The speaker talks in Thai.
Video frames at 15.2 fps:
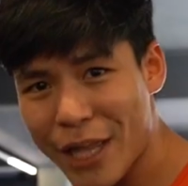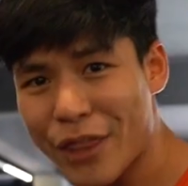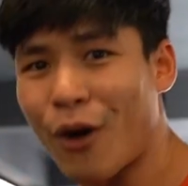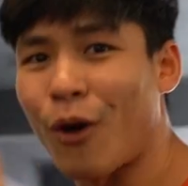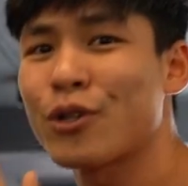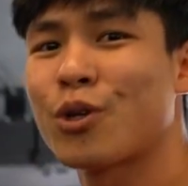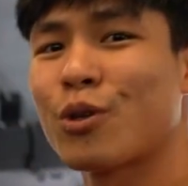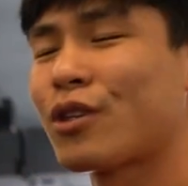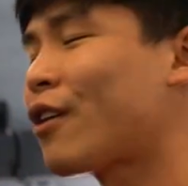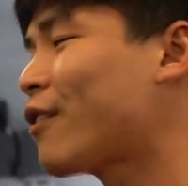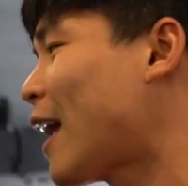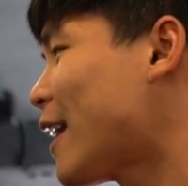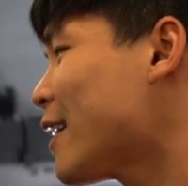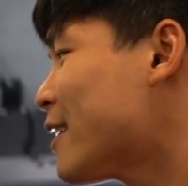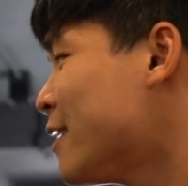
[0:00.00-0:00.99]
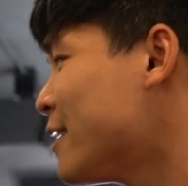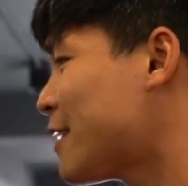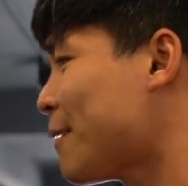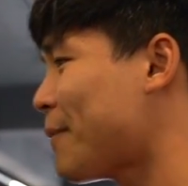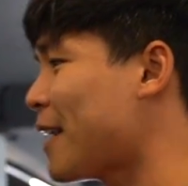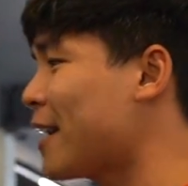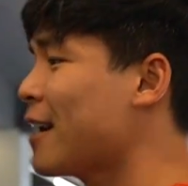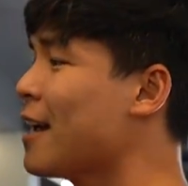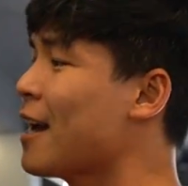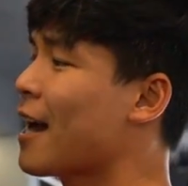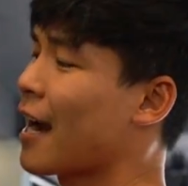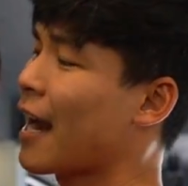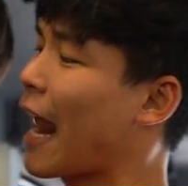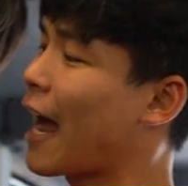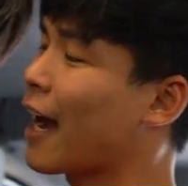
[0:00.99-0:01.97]
มี 2 จุดเท่านั้นคือจะเป็น
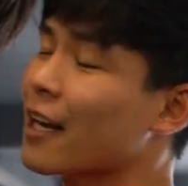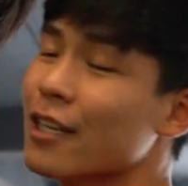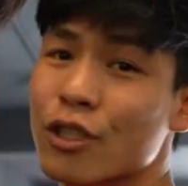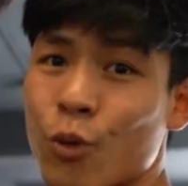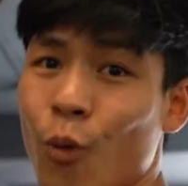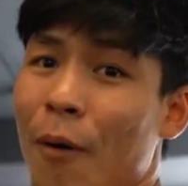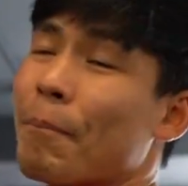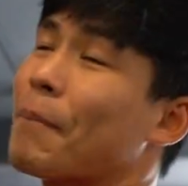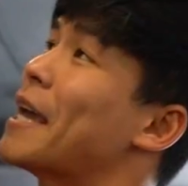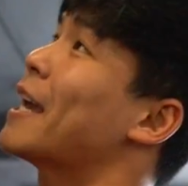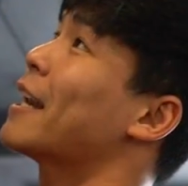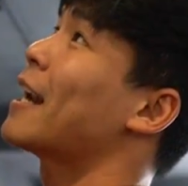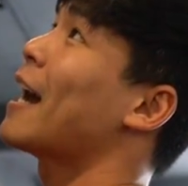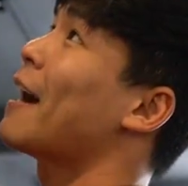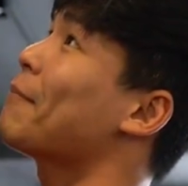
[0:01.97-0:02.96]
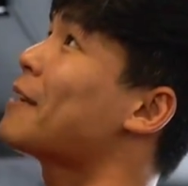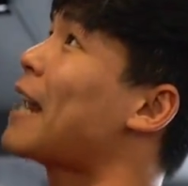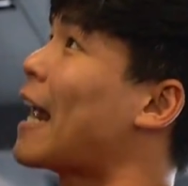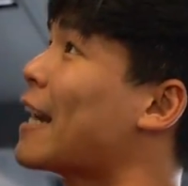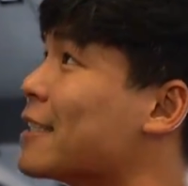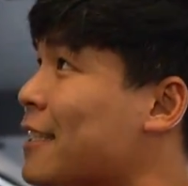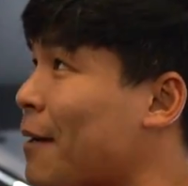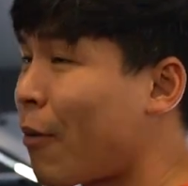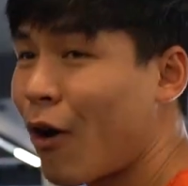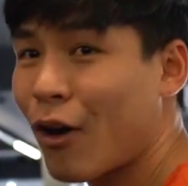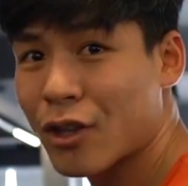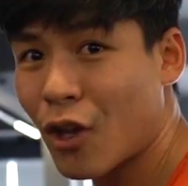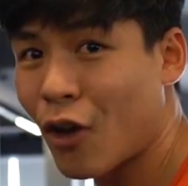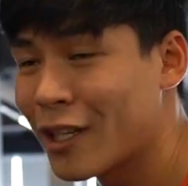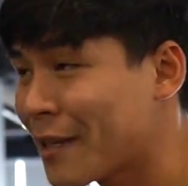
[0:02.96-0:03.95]
หลังช่วงปีกนะครับ ดันเฉพาะ
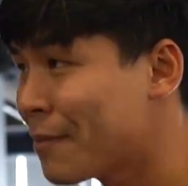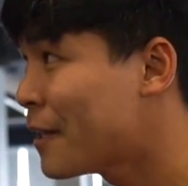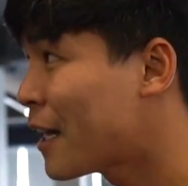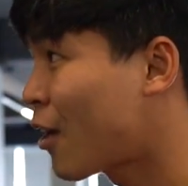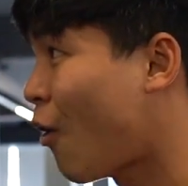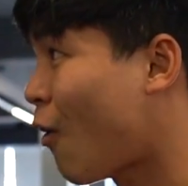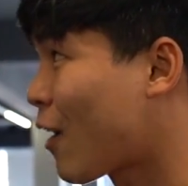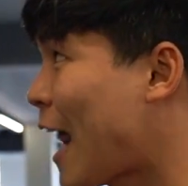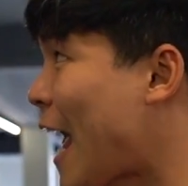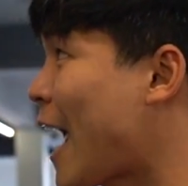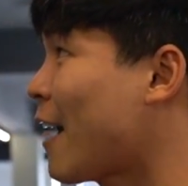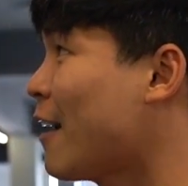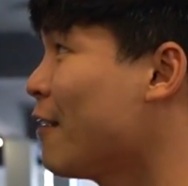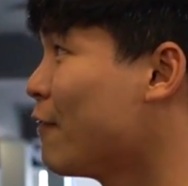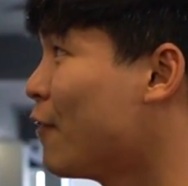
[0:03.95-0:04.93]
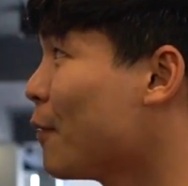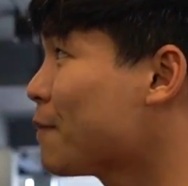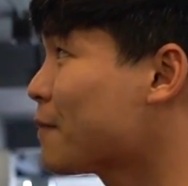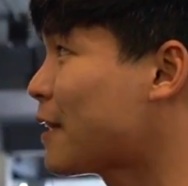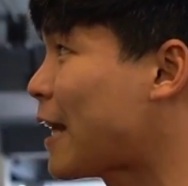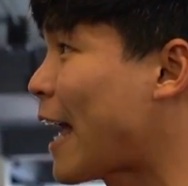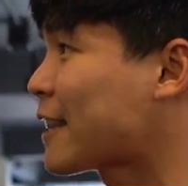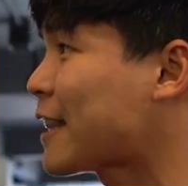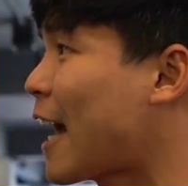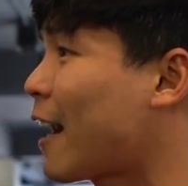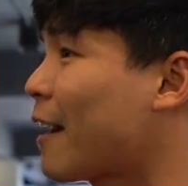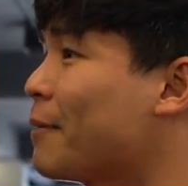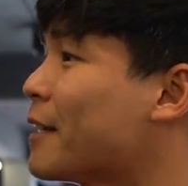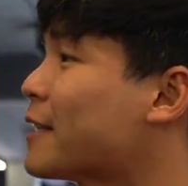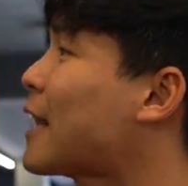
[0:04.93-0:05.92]
ตอนที่เพื่อนออกแรงปุ๊บแรงต้าน
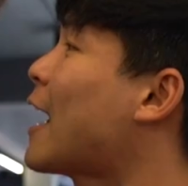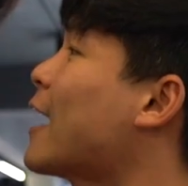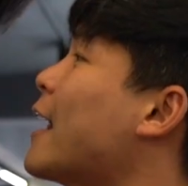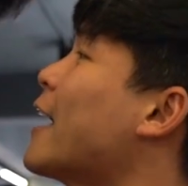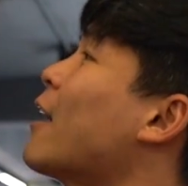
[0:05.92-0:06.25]
ให้เพื่อนต้านเอ